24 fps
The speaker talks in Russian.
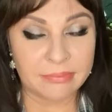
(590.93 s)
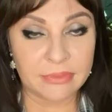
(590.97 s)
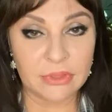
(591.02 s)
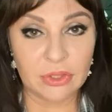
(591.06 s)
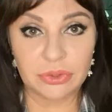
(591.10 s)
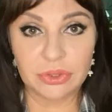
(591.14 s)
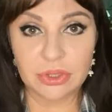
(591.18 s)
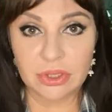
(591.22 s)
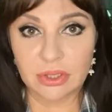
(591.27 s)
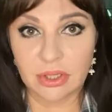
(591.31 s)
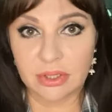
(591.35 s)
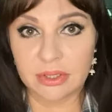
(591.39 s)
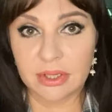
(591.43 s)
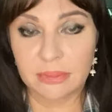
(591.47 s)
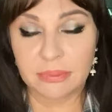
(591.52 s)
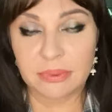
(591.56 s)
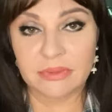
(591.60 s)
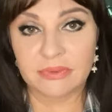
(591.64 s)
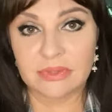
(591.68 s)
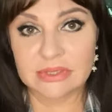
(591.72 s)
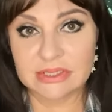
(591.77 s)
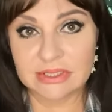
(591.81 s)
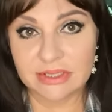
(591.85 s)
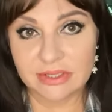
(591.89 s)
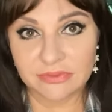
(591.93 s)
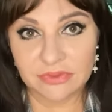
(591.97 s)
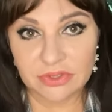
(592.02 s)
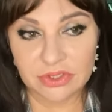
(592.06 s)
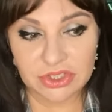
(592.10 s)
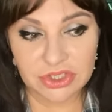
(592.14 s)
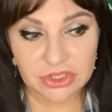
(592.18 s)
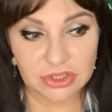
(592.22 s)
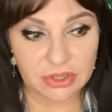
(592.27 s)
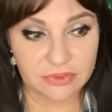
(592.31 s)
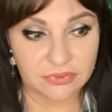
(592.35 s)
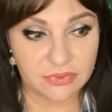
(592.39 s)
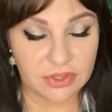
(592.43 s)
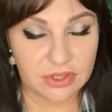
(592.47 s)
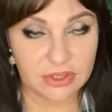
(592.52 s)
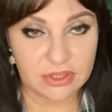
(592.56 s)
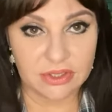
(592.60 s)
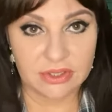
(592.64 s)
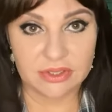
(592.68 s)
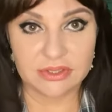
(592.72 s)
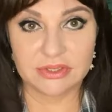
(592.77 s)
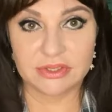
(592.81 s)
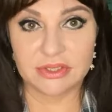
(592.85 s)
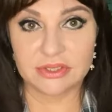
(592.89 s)
Но так как я православный
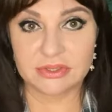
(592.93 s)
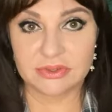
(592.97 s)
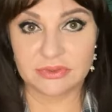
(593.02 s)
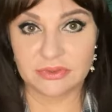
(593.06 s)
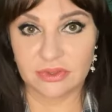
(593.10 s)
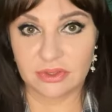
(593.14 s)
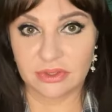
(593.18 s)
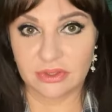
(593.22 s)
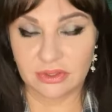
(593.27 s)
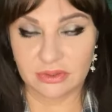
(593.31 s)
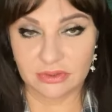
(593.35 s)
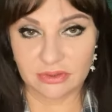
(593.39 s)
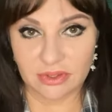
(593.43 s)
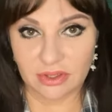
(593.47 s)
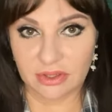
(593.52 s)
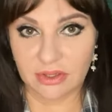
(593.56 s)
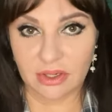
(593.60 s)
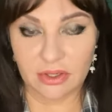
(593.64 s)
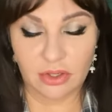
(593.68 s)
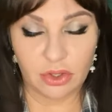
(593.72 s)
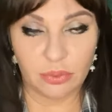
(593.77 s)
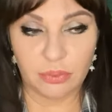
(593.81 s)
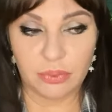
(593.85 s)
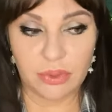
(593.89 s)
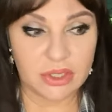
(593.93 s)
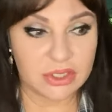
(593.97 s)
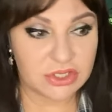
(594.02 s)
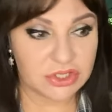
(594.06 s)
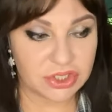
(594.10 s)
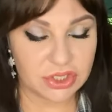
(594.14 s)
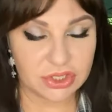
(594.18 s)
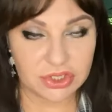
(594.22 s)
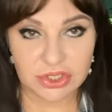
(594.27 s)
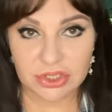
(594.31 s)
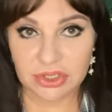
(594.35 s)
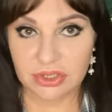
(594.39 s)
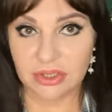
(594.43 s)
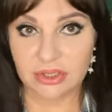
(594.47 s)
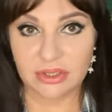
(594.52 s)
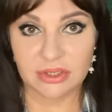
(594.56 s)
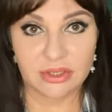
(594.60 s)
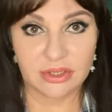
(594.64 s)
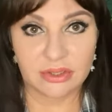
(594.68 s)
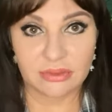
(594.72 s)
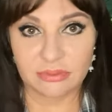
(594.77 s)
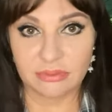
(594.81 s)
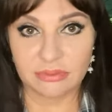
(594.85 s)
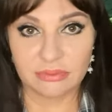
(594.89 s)
человек, и, естественно, как, как любая женщина,
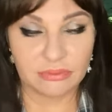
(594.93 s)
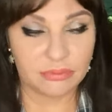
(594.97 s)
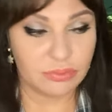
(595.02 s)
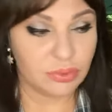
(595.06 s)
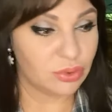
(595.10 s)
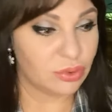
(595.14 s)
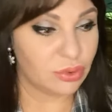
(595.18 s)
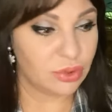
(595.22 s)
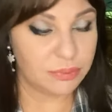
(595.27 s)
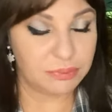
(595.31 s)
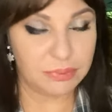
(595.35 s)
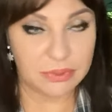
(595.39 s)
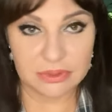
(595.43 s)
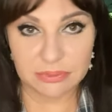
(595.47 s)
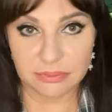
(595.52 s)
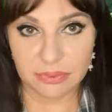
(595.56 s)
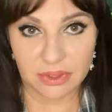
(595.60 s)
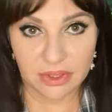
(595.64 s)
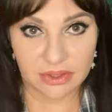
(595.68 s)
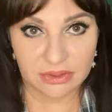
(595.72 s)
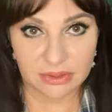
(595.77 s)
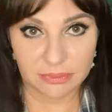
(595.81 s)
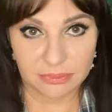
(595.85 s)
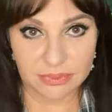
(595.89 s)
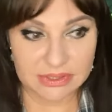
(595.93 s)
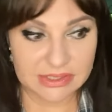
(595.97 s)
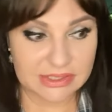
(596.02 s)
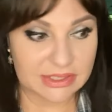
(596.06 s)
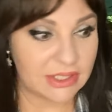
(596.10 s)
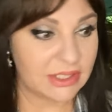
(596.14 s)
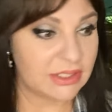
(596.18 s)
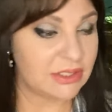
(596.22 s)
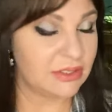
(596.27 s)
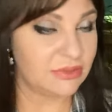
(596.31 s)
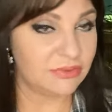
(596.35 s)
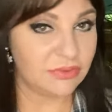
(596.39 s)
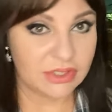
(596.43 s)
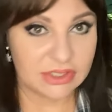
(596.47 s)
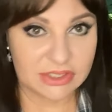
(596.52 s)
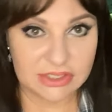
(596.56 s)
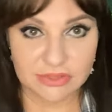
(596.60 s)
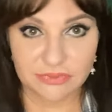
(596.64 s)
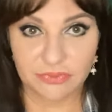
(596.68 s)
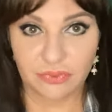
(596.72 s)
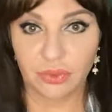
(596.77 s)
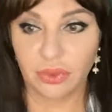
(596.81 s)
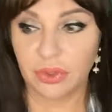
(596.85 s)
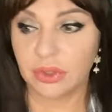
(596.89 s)
я буду лепить брак до последнего и
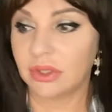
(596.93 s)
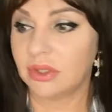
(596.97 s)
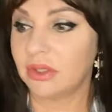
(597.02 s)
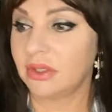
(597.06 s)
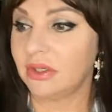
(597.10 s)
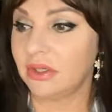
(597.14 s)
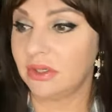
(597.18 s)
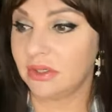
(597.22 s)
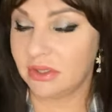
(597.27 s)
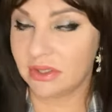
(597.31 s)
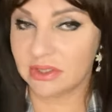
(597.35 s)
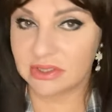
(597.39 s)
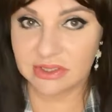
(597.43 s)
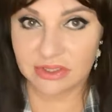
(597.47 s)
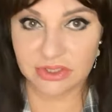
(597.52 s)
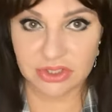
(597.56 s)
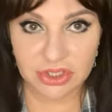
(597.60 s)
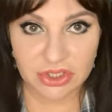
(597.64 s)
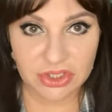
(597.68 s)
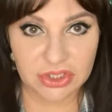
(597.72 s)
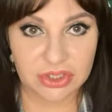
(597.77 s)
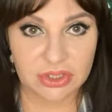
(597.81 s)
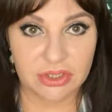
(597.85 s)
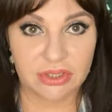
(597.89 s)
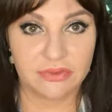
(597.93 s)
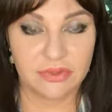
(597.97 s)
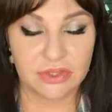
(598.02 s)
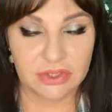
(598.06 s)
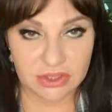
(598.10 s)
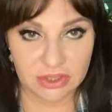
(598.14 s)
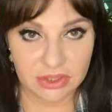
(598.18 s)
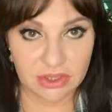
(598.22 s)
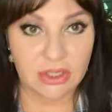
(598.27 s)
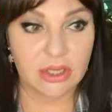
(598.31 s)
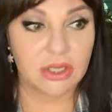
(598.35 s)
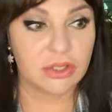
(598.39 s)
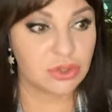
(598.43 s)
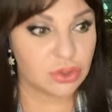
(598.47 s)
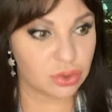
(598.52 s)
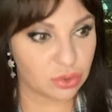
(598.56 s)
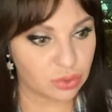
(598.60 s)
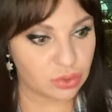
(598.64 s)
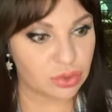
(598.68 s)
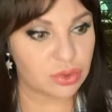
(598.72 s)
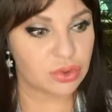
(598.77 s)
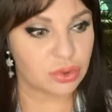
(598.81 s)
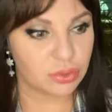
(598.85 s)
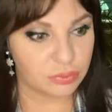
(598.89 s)
свой, и если женщина говорит, я
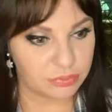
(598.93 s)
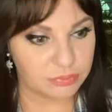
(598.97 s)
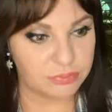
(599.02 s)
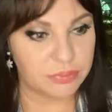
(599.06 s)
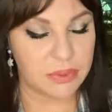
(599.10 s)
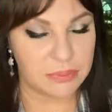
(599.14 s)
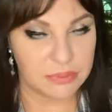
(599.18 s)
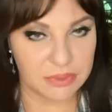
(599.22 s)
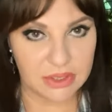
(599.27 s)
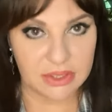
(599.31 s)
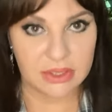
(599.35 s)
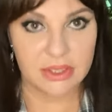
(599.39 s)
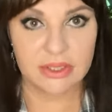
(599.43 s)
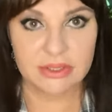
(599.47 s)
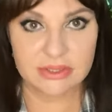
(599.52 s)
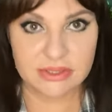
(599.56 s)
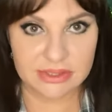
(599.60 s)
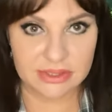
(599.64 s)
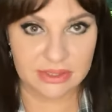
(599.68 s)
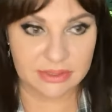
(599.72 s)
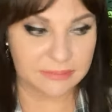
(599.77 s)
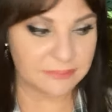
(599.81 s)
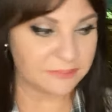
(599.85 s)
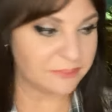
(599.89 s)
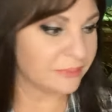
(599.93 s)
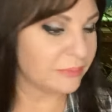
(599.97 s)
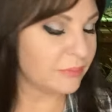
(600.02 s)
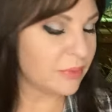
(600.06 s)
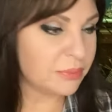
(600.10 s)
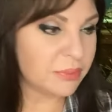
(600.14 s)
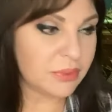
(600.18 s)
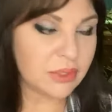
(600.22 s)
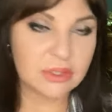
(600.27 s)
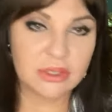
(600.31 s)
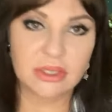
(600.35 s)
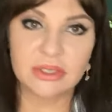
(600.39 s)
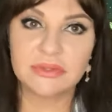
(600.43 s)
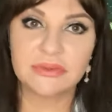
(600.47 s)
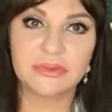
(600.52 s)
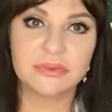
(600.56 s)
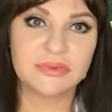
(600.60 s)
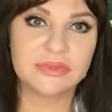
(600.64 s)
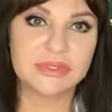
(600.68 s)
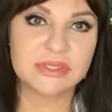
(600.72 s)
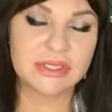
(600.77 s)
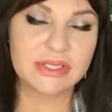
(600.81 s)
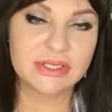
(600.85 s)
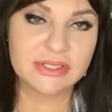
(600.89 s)
хочу чтобы помириться, мы
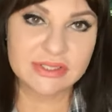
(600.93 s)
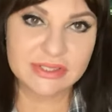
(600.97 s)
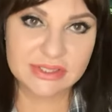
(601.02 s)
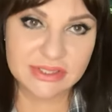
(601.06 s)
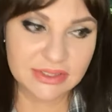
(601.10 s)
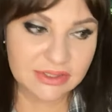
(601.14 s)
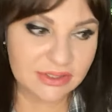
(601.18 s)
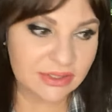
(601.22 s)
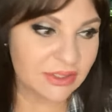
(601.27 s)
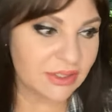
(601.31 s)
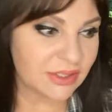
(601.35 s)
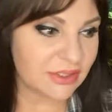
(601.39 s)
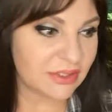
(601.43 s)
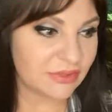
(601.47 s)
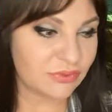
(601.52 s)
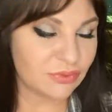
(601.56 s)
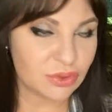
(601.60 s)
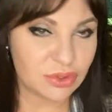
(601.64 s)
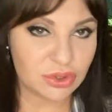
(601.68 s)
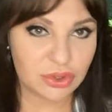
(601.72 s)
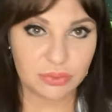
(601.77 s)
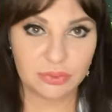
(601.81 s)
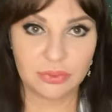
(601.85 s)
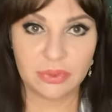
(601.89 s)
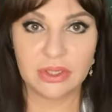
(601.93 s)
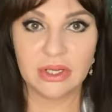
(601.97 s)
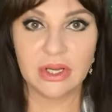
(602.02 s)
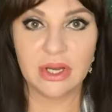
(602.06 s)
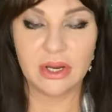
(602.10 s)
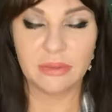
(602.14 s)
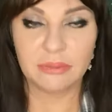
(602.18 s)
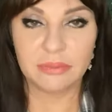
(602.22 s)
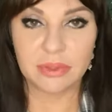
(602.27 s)
прикладываем все силы для того, чтобы